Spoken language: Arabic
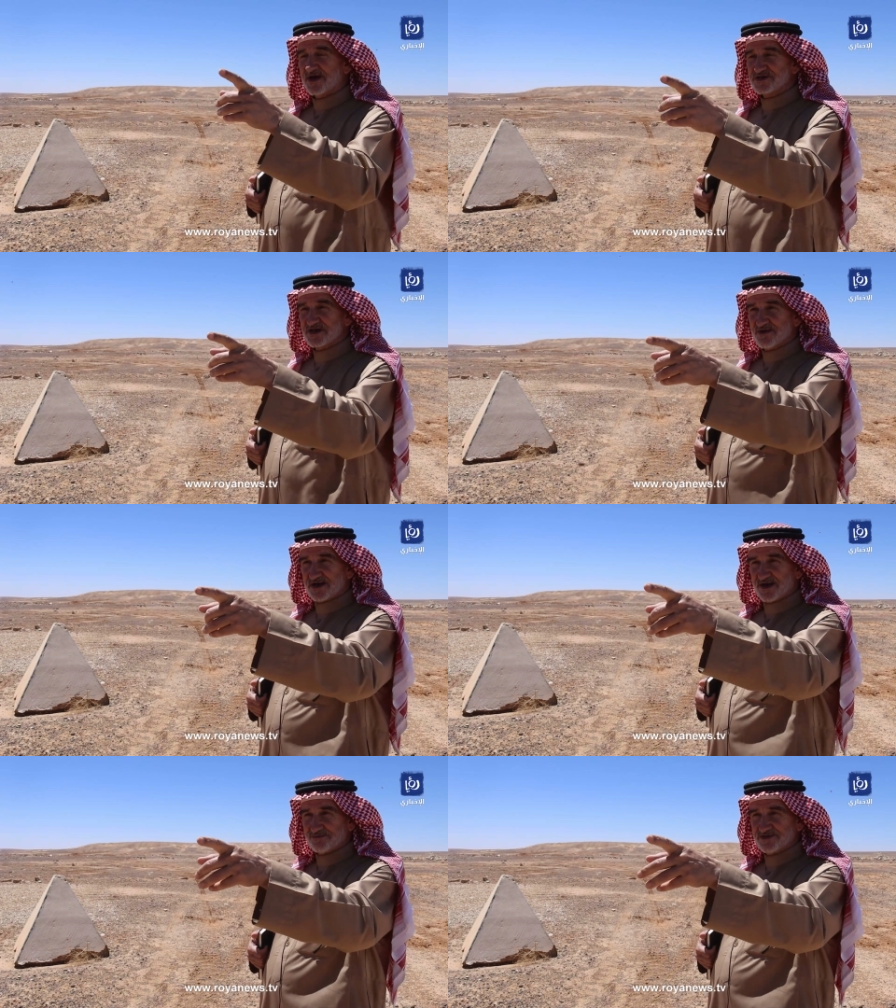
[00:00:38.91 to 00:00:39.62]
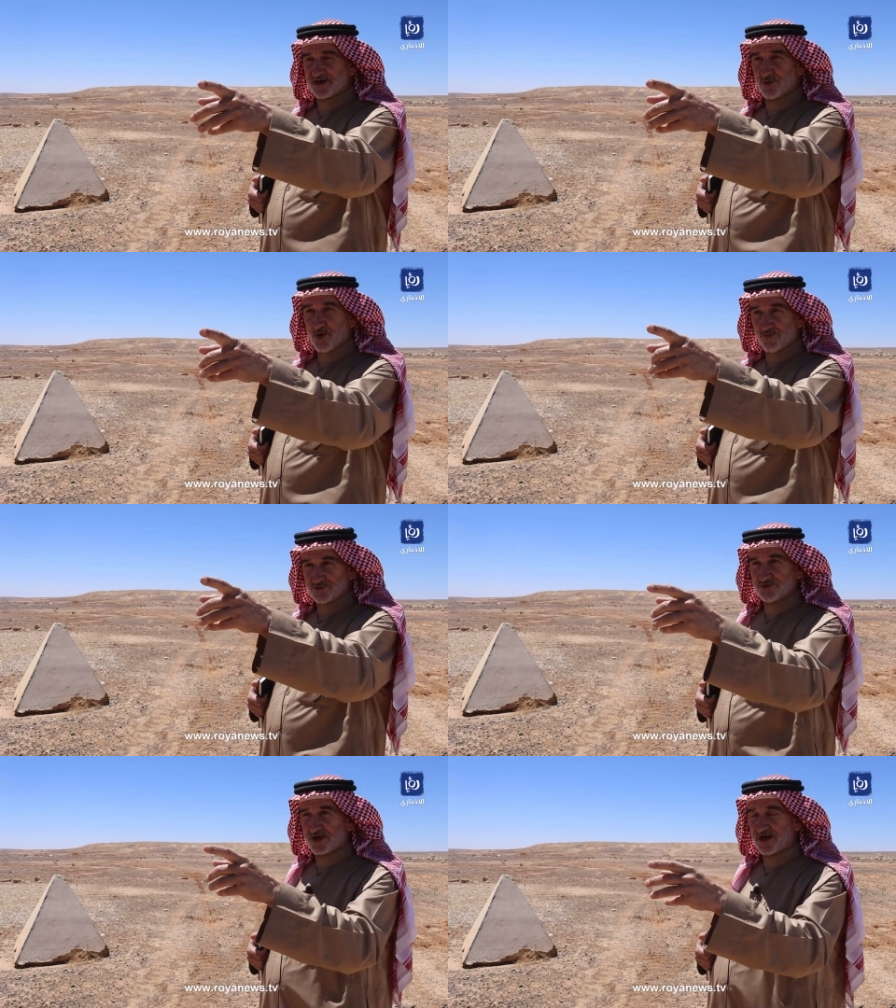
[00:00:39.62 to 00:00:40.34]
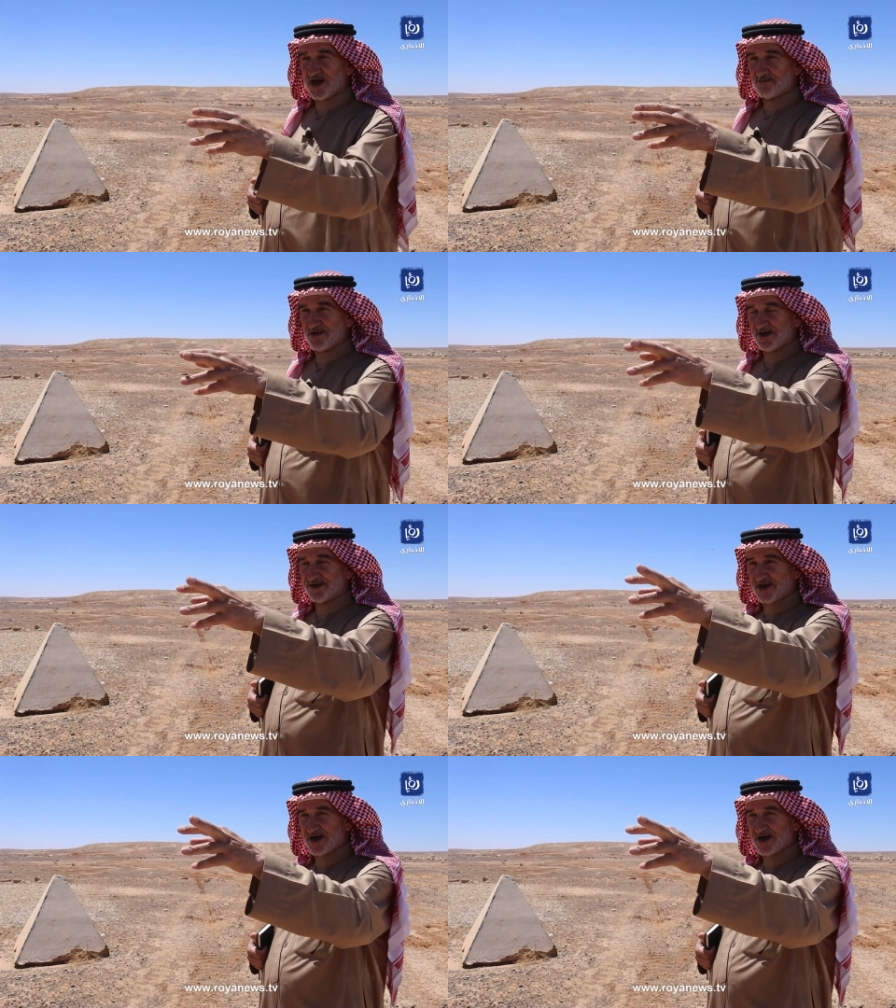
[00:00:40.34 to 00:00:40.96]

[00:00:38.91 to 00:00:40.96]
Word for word: قصر الملك عبد الله اللي هو فندق الان بعيد